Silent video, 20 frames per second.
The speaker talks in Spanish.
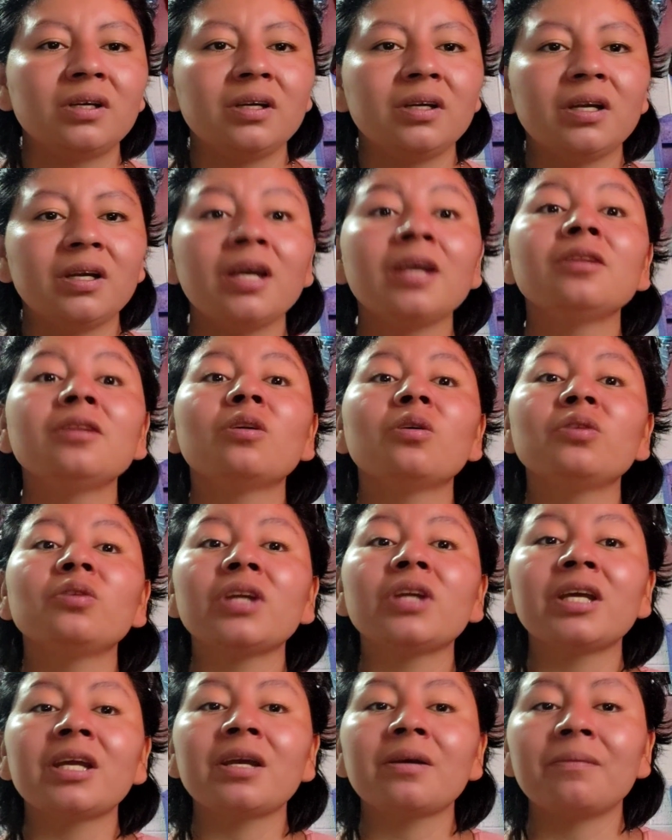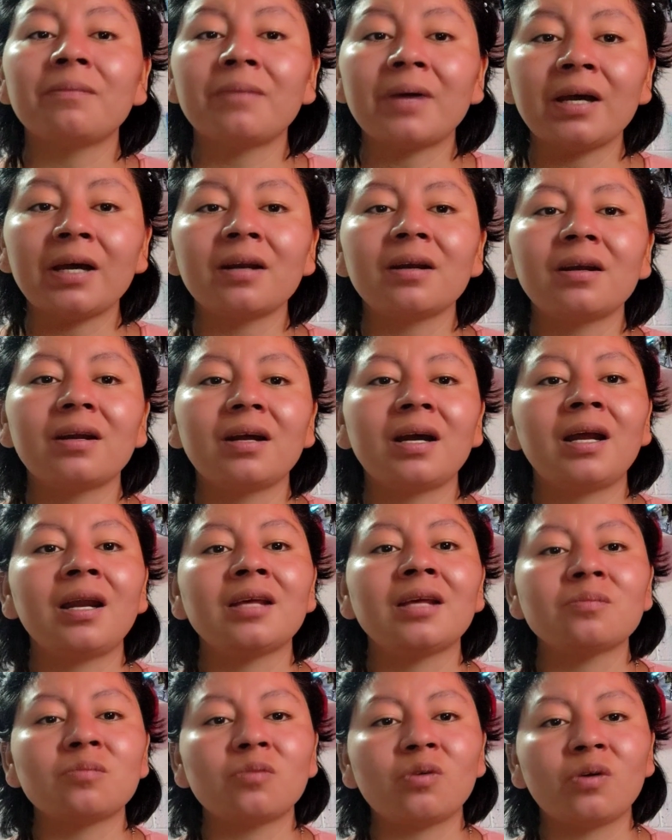en donde llevar a las
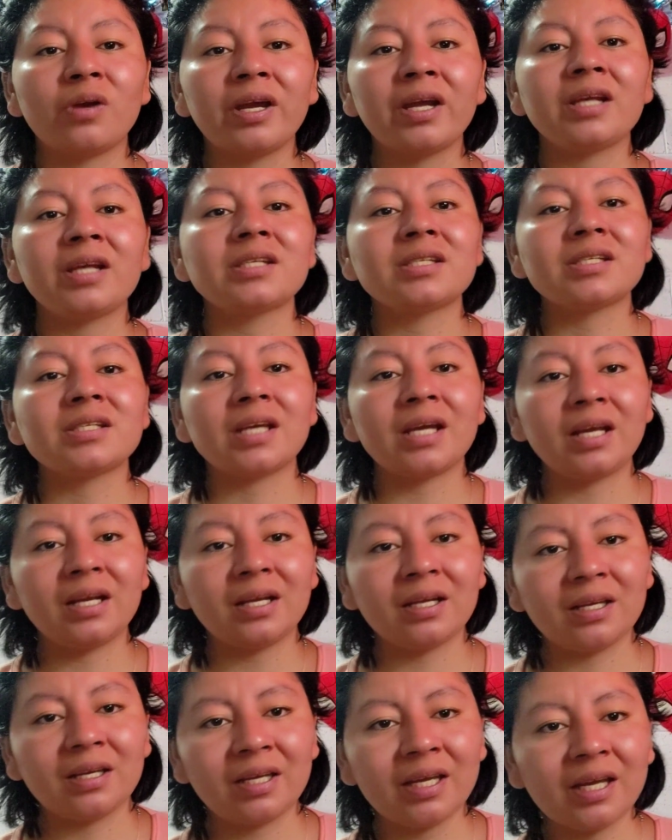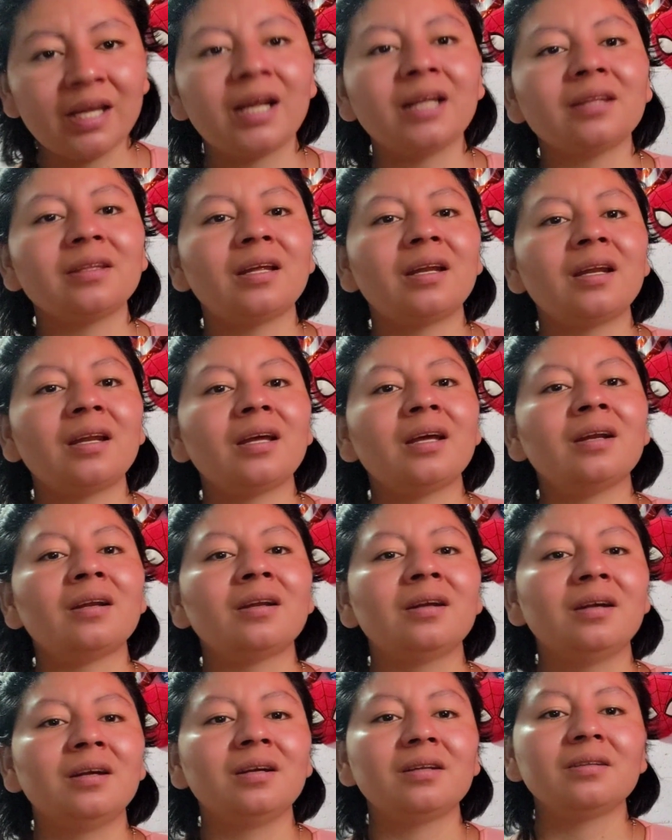mujeres que él quiera tener
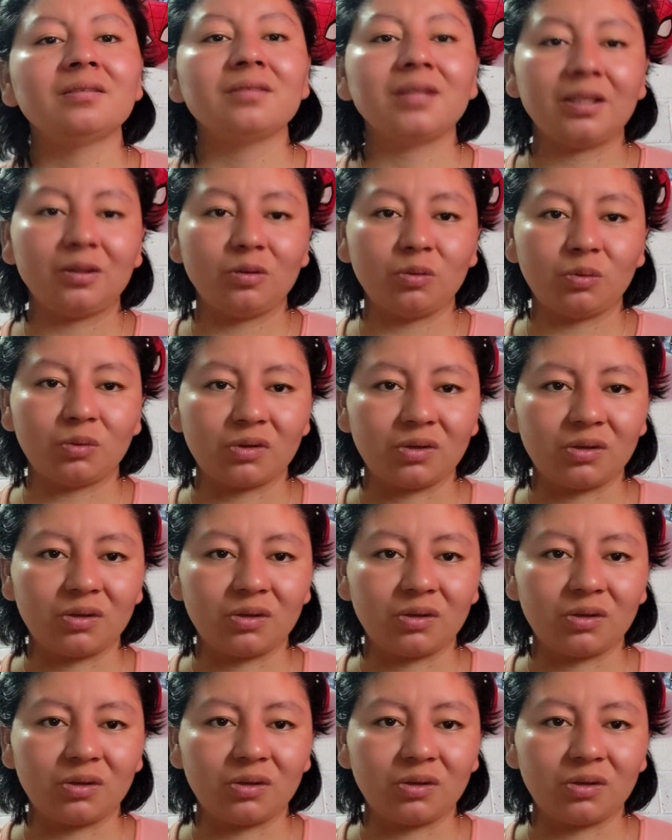de turno.